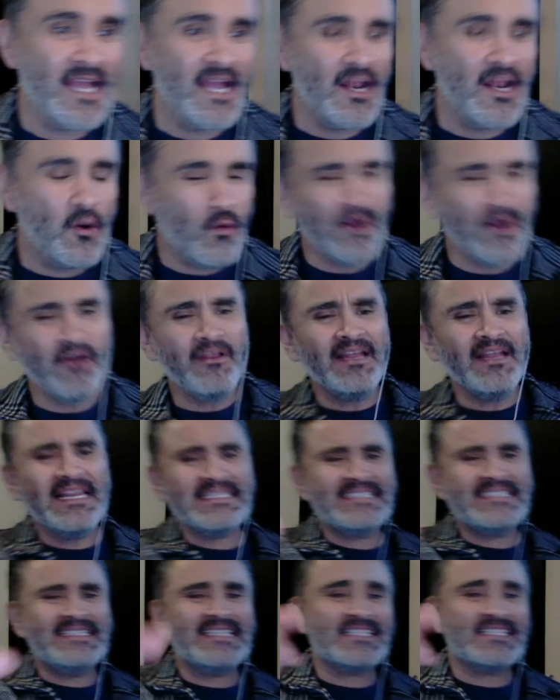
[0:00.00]
Luego de la
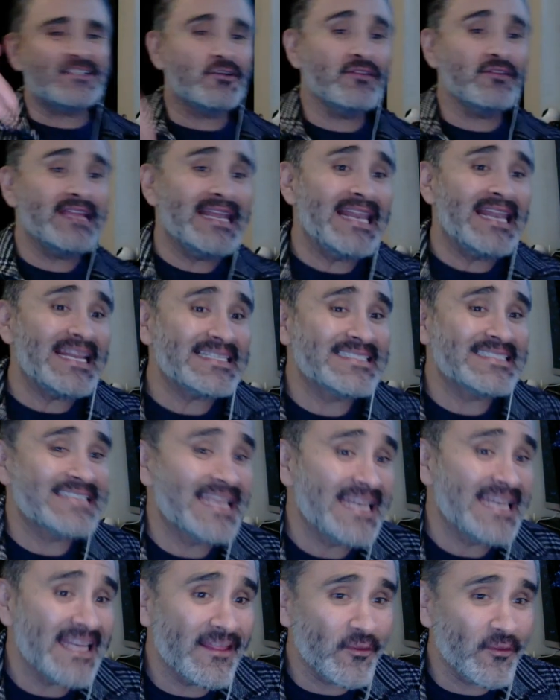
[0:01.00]
citación del ex
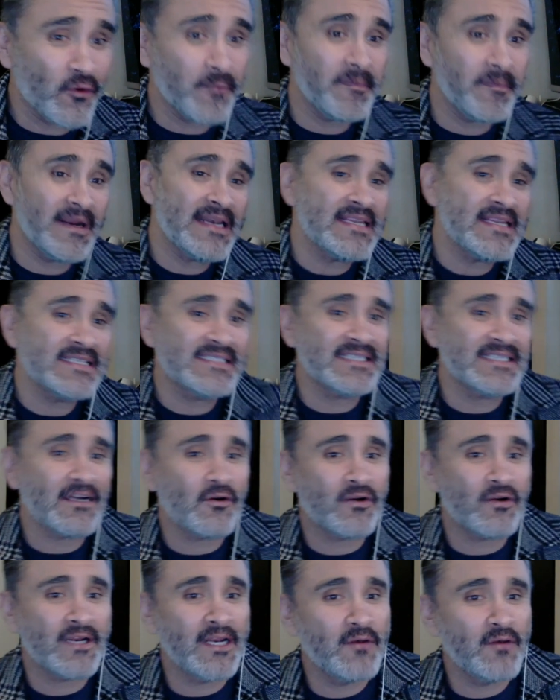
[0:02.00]
senador panista
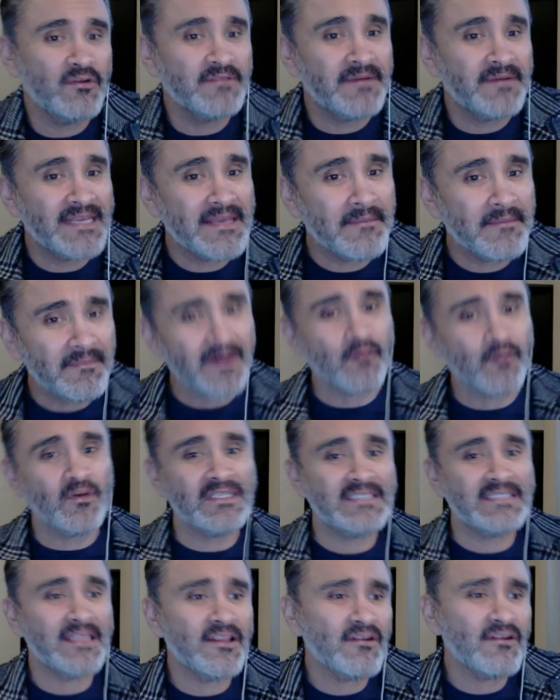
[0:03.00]
Jorge Luis Valle Mauri,
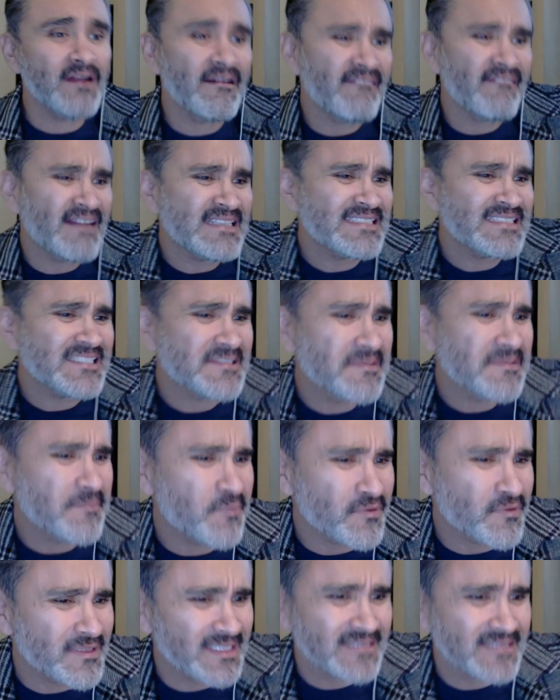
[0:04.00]
se dieron avances
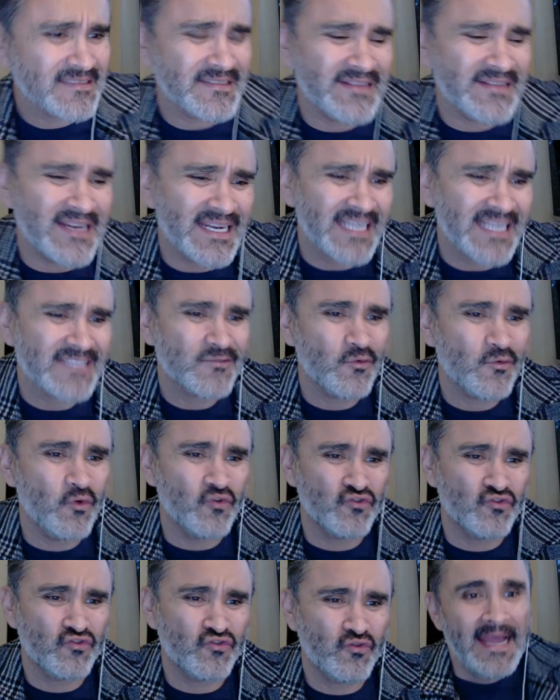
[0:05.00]
importantes en el caso
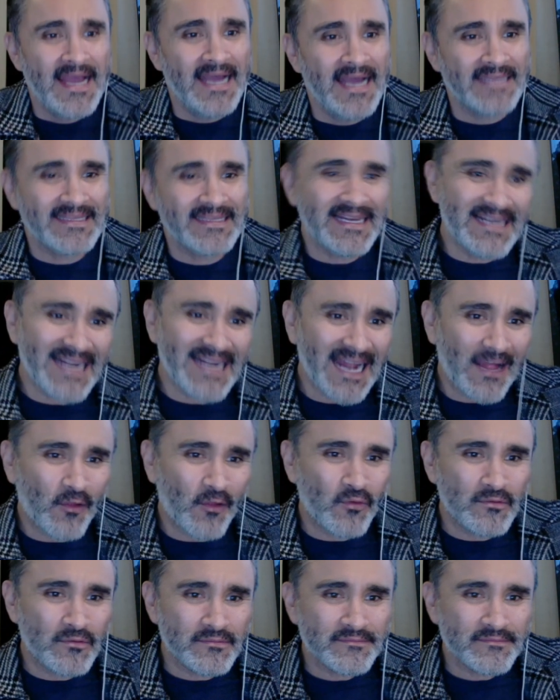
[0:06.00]
Lozoya, a tal
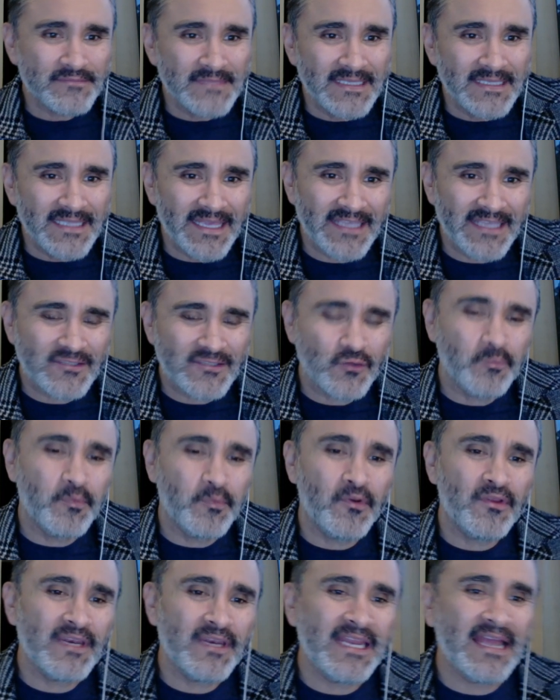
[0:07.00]
grado que esto
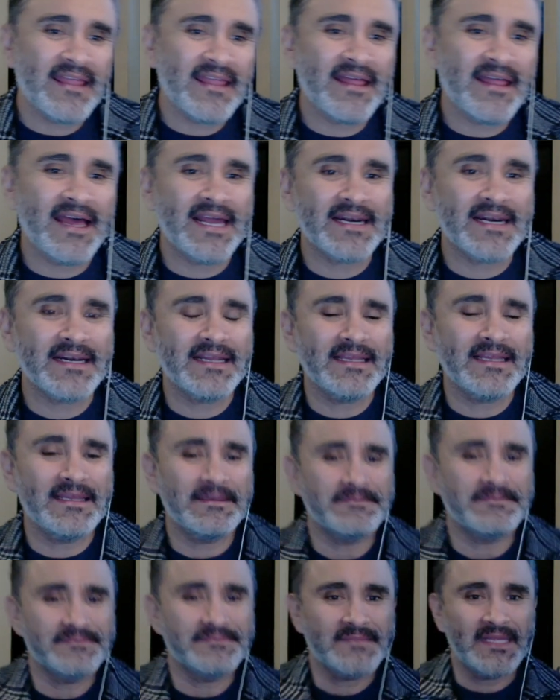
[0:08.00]
podría dar
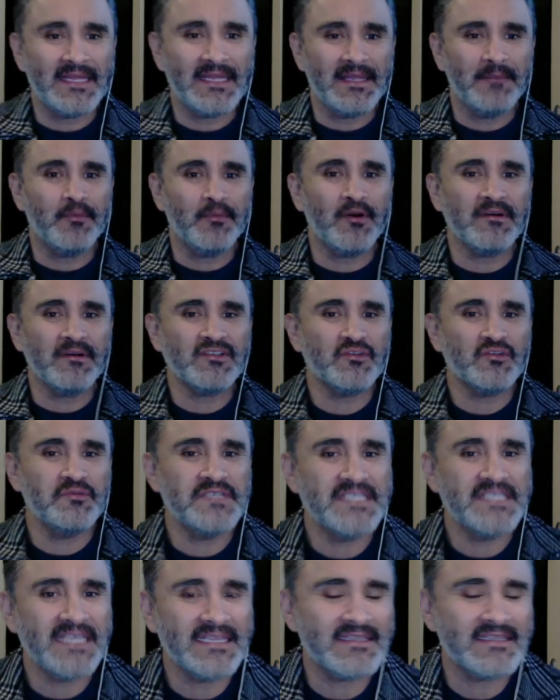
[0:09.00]
eh, eh, pruebas
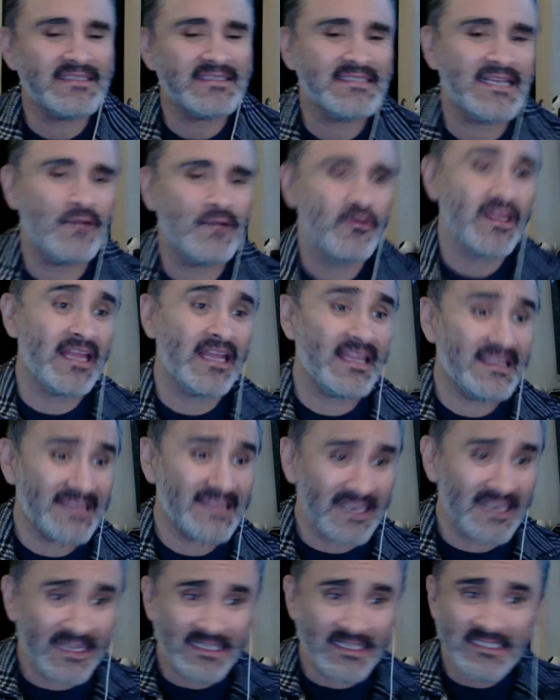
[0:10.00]
suficientes a la unidad de
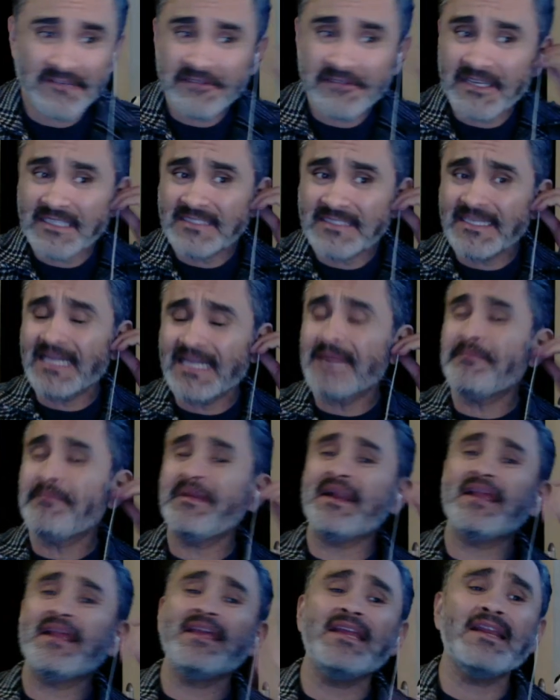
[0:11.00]
inteligencia financiera
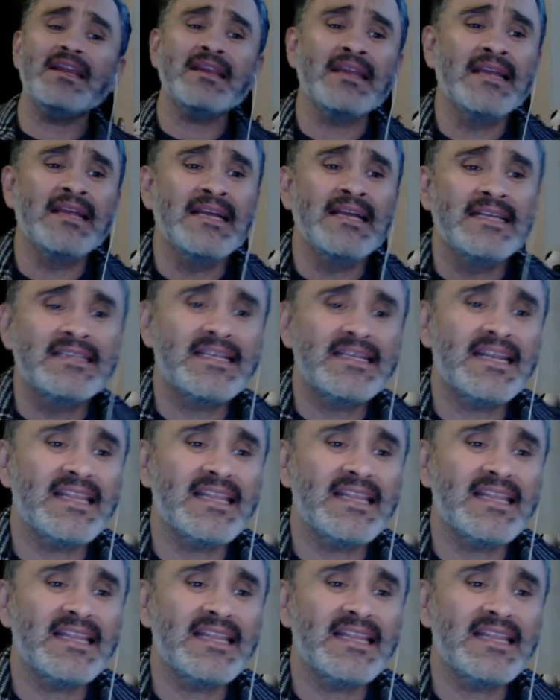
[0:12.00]
para ir tras